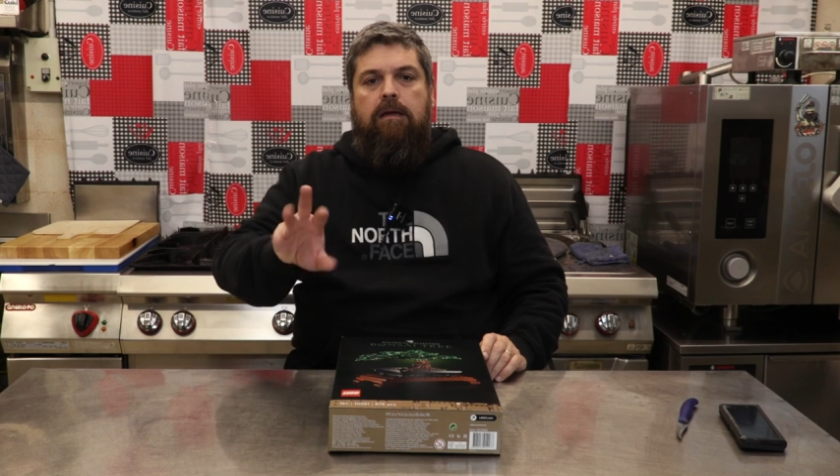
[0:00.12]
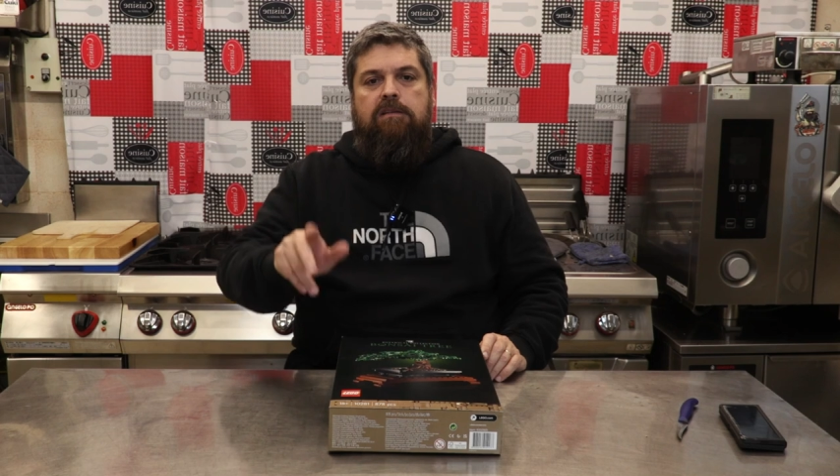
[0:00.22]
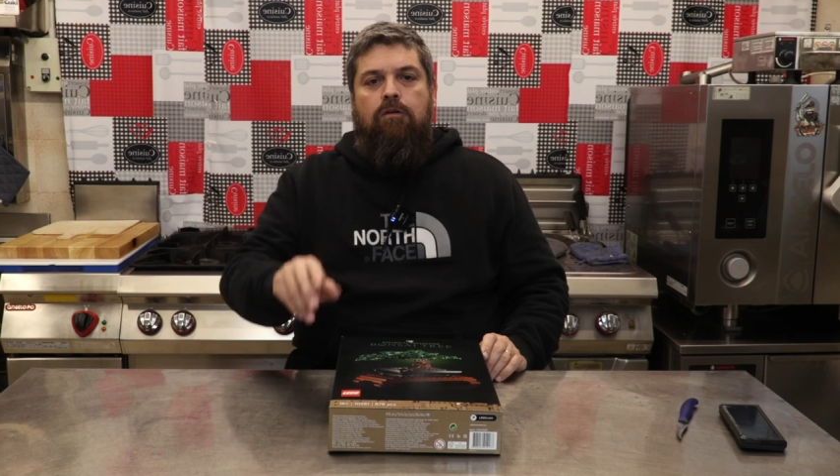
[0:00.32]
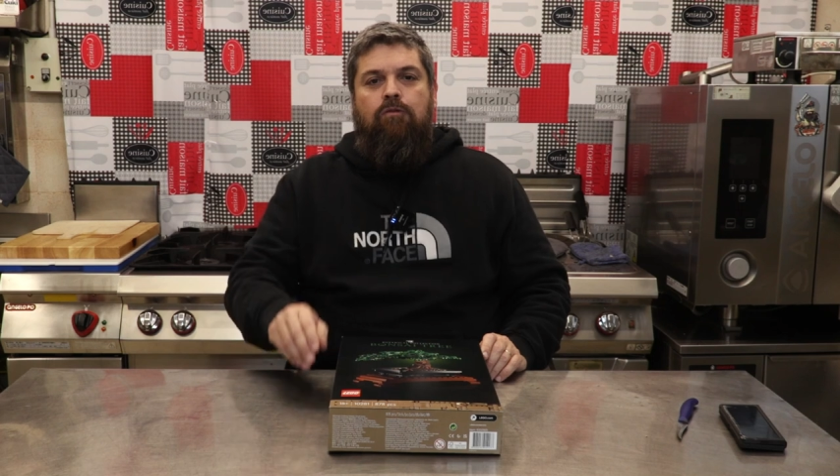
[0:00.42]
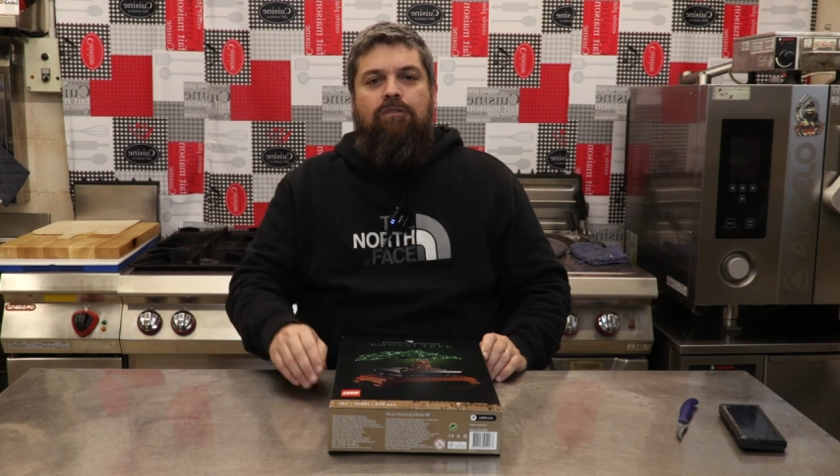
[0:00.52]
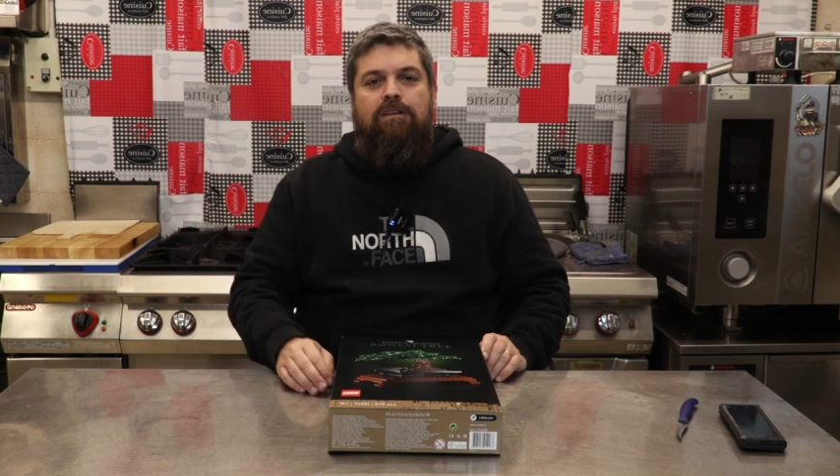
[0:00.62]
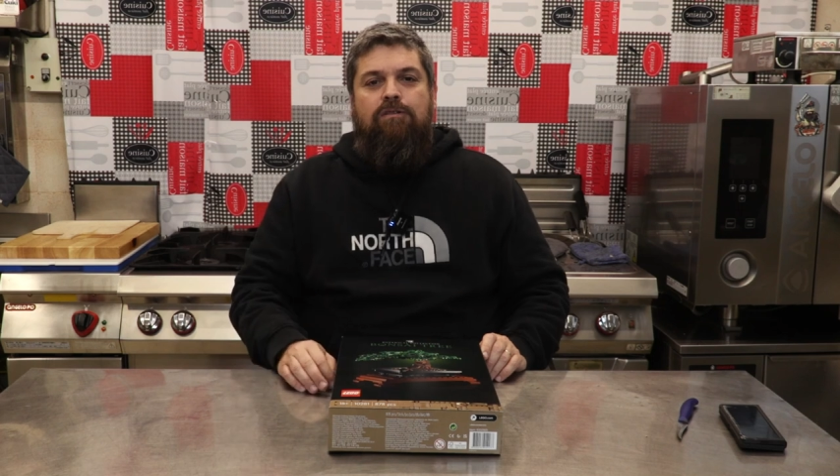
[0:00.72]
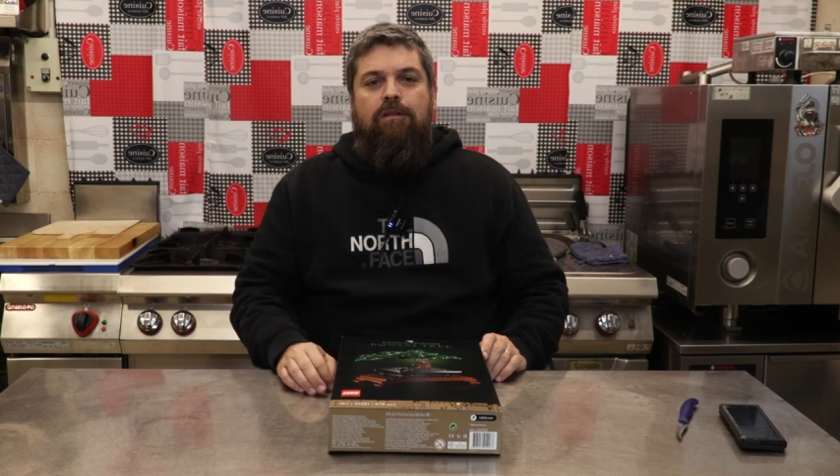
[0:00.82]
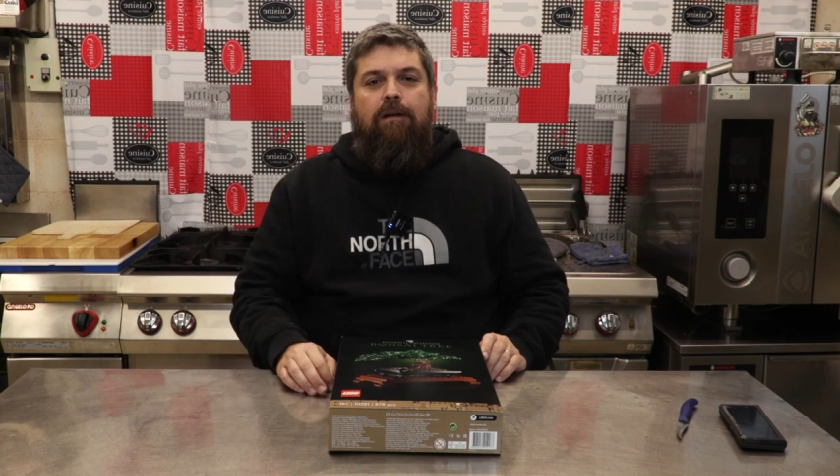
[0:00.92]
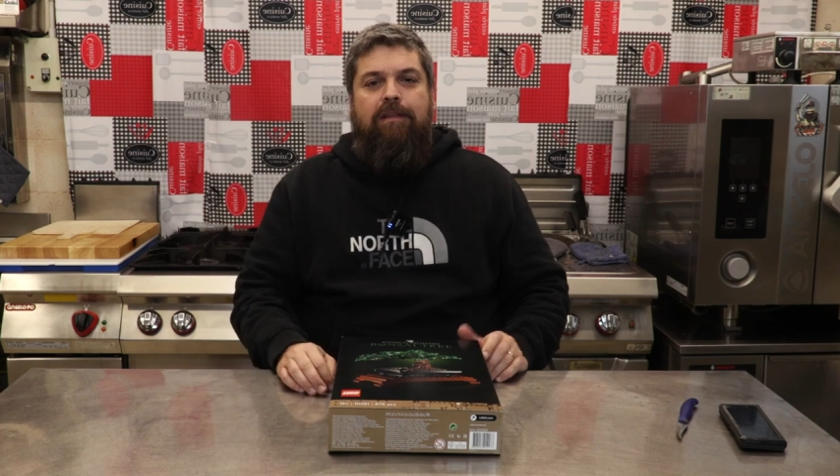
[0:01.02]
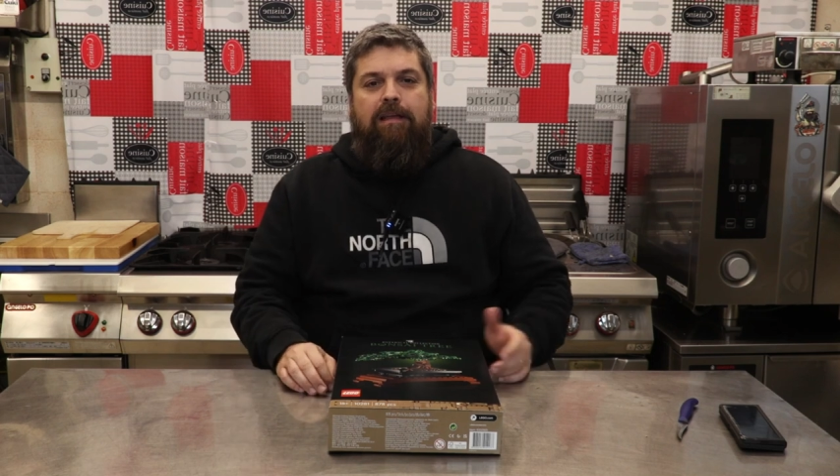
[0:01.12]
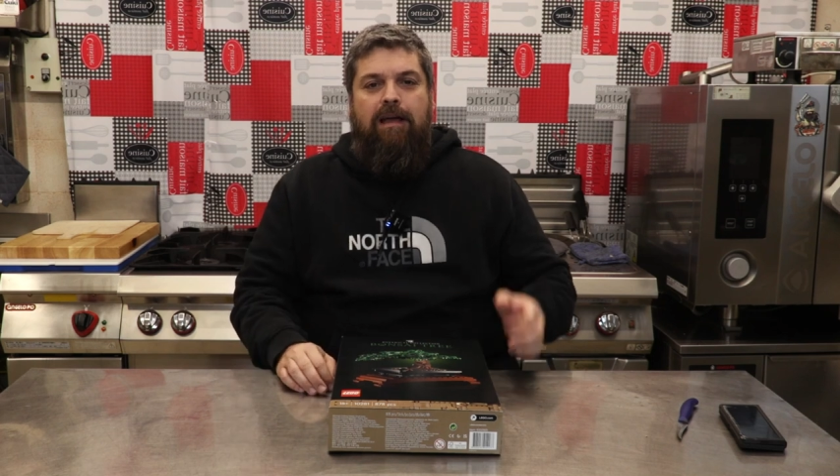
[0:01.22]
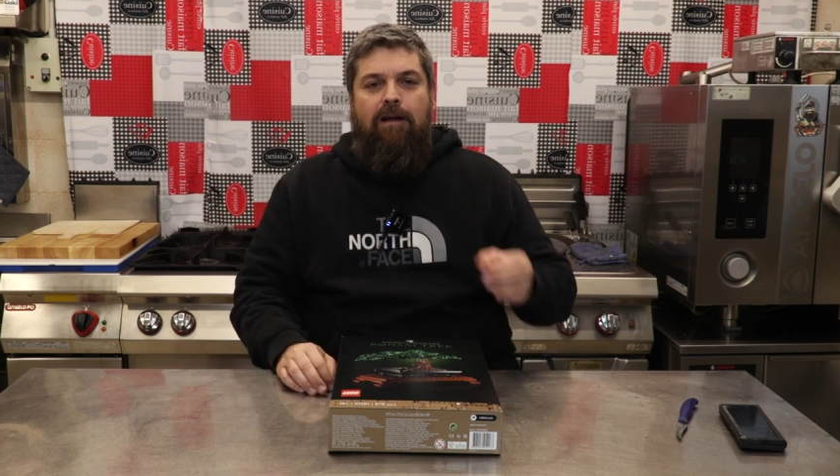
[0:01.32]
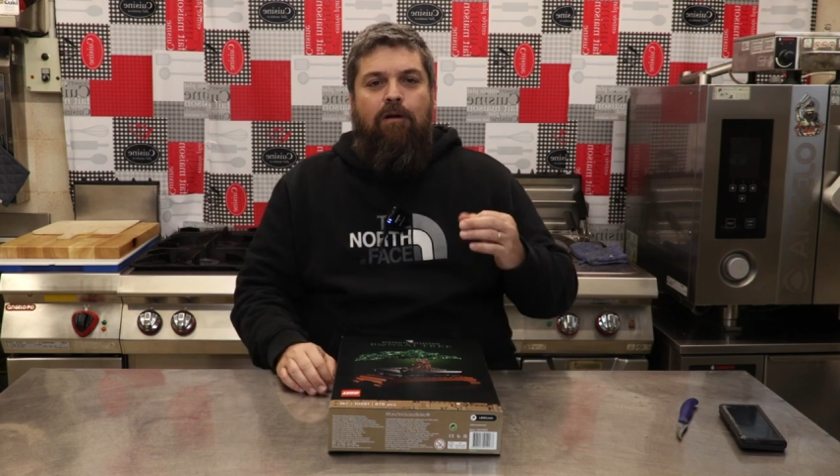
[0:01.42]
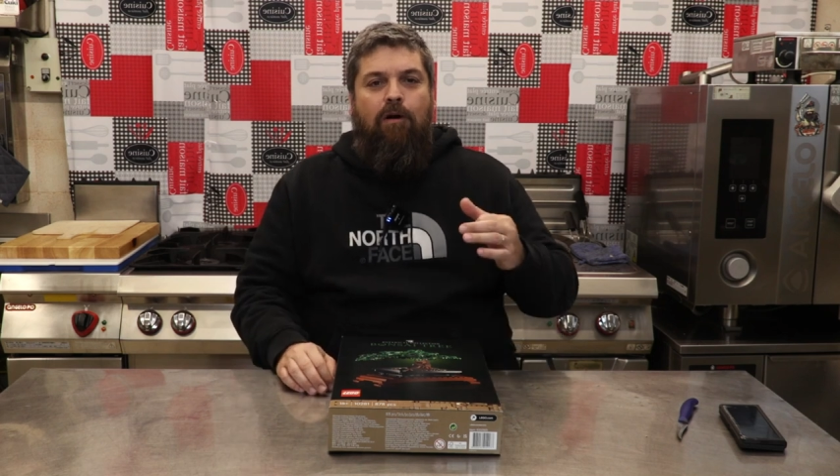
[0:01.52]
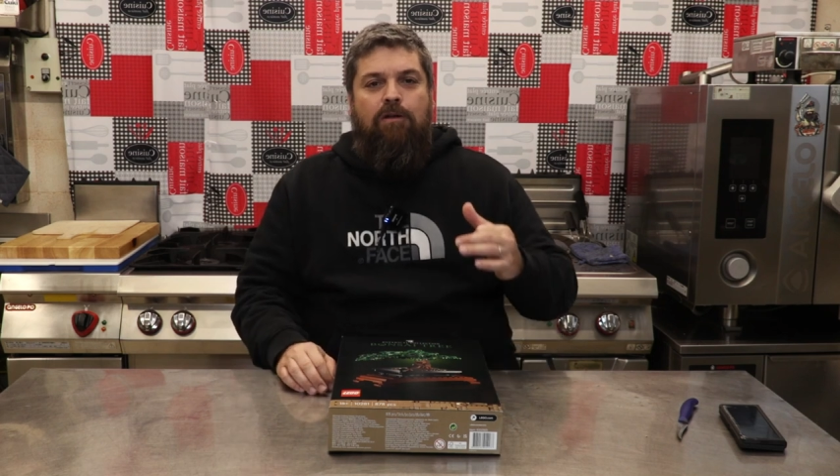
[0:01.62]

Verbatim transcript: Ciao a tutti, sono Davide. Allora